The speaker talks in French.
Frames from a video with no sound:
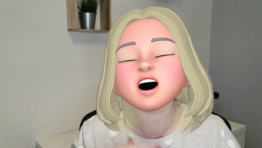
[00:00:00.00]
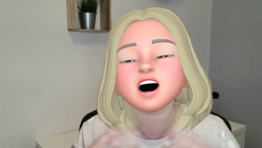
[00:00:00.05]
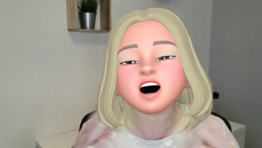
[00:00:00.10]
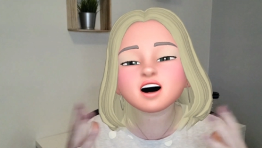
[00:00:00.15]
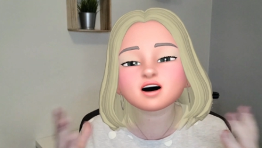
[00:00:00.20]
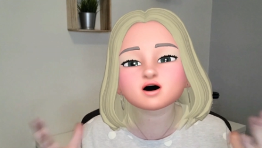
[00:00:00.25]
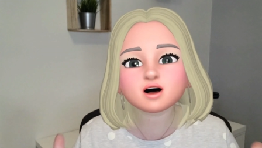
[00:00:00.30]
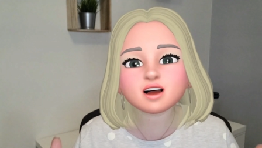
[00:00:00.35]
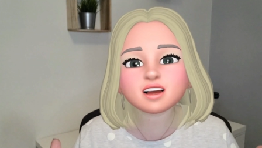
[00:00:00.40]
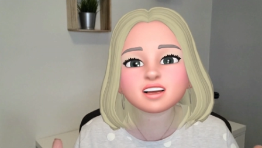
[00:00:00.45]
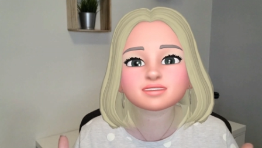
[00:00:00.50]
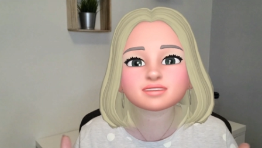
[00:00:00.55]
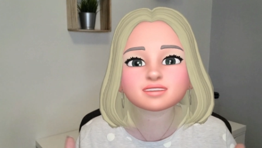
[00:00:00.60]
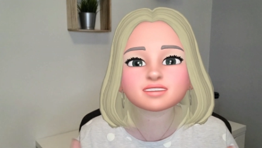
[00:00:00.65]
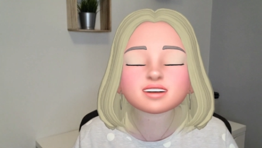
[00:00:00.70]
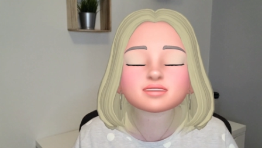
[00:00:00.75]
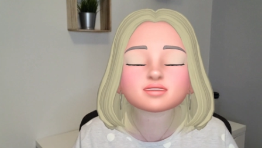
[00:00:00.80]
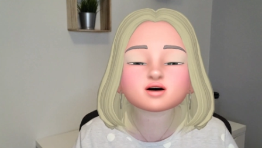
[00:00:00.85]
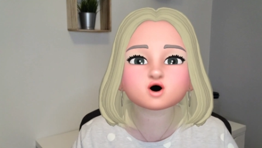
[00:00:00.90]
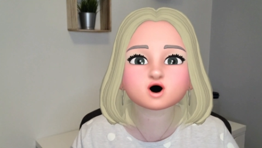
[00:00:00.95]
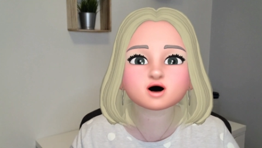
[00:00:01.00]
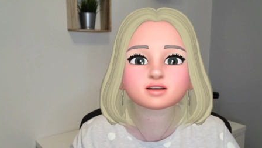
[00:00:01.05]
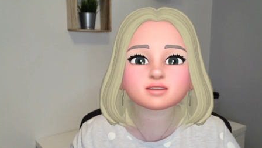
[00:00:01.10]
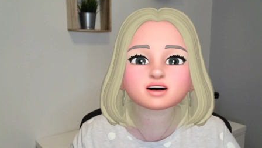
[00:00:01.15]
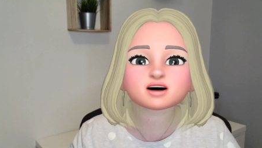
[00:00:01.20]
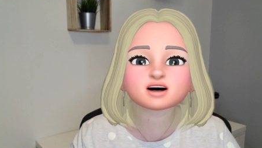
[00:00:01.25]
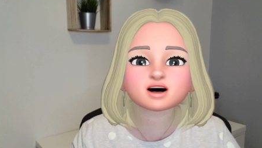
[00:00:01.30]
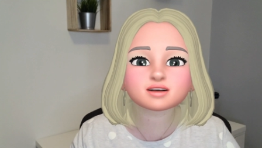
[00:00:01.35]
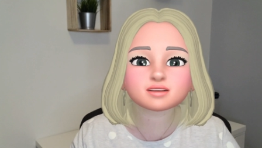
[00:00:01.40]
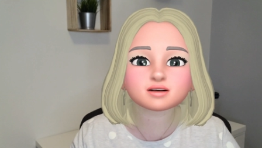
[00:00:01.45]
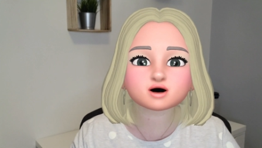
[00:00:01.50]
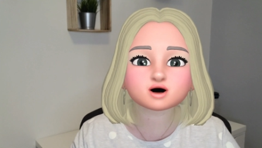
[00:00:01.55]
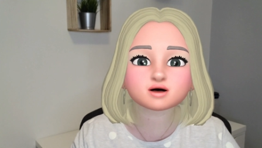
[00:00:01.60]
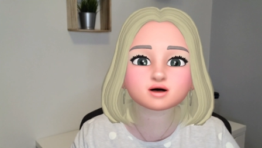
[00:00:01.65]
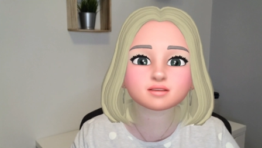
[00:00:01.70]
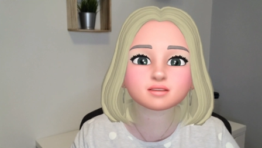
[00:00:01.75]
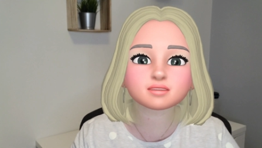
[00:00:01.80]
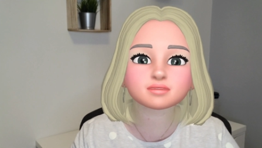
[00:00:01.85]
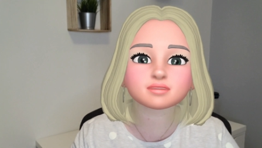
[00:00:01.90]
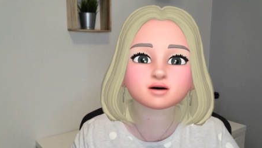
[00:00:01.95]
Alors évidemment, comme à chaque fois, je
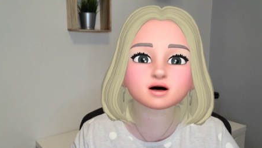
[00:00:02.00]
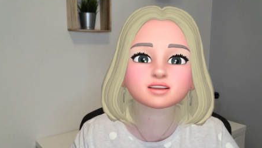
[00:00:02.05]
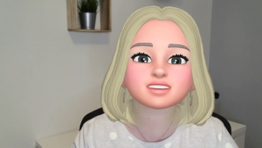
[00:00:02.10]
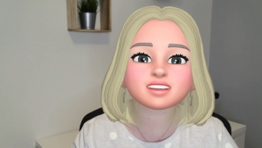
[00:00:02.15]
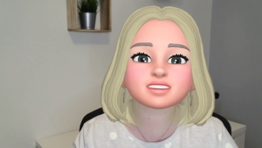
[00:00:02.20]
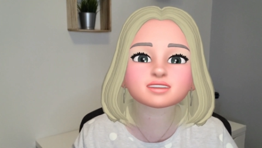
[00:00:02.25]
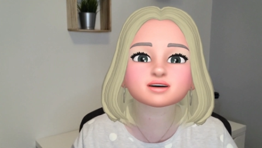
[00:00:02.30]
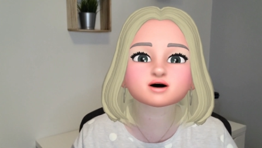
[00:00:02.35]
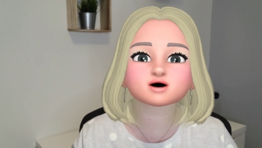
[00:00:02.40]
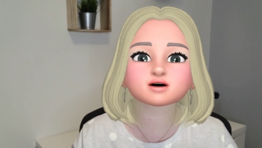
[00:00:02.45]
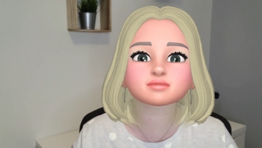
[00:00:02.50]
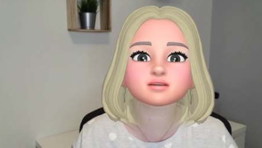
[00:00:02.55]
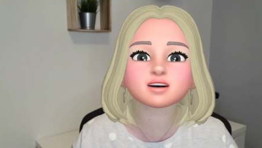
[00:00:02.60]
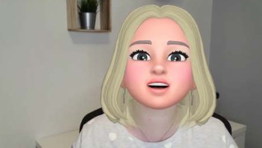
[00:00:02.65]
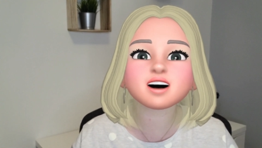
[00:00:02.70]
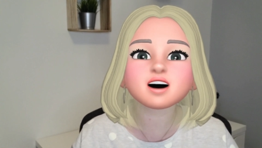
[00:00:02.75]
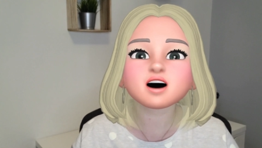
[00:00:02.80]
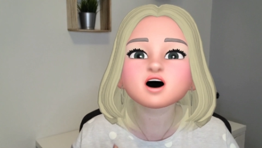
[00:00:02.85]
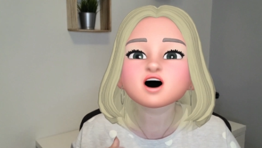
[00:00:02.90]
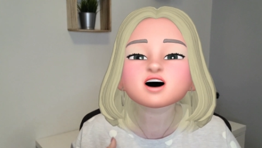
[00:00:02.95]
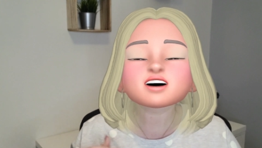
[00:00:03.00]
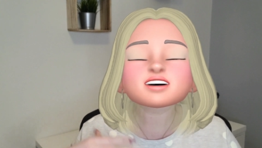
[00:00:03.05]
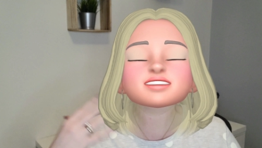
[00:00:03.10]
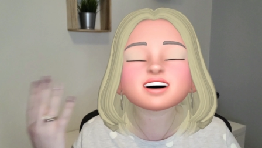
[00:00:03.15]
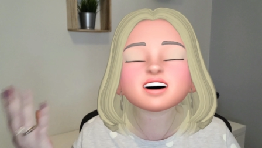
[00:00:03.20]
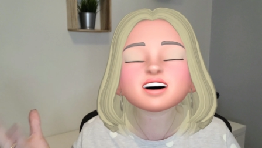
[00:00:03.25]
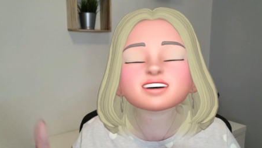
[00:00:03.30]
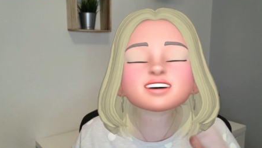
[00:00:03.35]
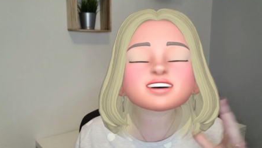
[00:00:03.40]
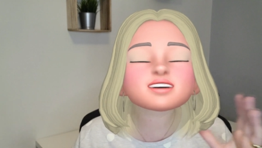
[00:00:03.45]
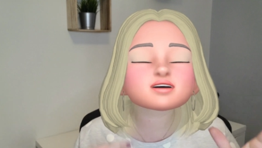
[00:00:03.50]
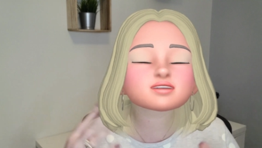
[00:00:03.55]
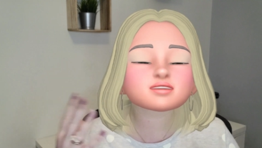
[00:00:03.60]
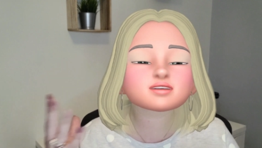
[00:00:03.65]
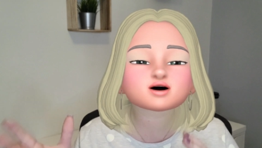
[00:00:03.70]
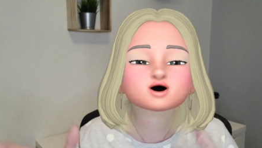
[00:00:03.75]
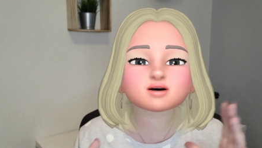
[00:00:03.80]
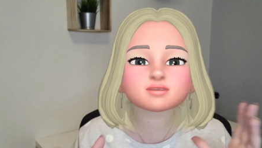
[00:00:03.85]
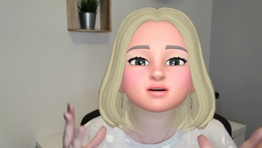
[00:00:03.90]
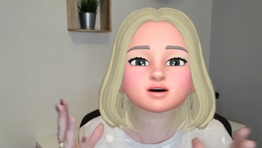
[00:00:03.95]
vous demanderai de ne pas y aller de
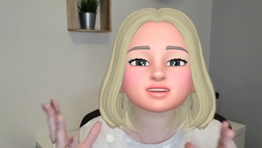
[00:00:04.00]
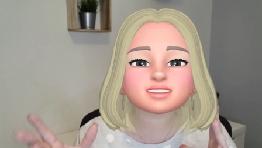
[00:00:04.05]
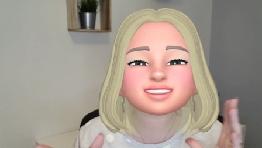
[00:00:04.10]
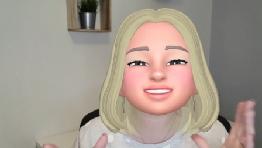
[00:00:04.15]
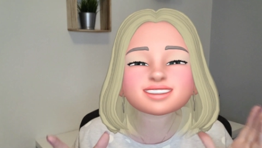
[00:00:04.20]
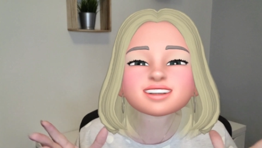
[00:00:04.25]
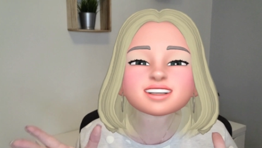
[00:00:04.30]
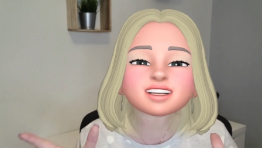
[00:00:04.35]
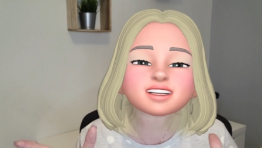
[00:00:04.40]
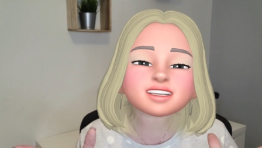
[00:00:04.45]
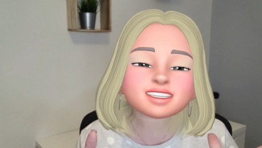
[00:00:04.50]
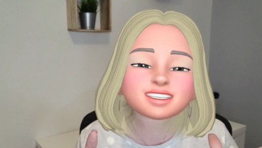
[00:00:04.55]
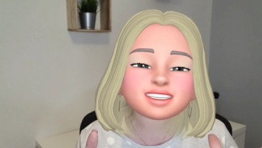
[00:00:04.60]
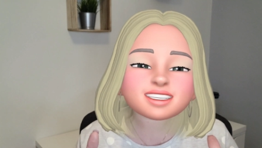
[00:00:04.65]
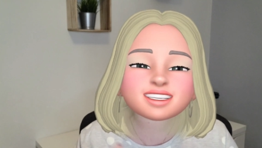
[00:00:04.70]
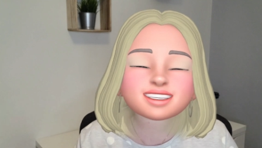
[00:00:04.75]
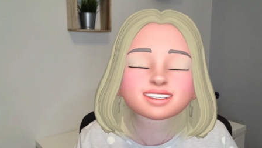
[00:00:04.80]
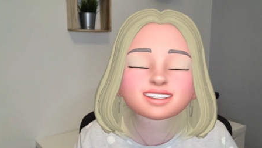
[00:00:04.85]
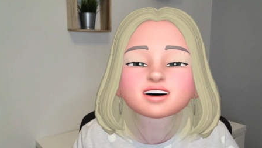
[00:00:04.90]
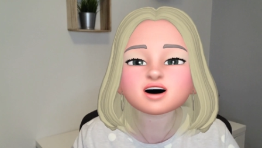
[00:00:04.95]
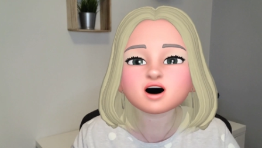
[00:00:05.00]
votre petite critique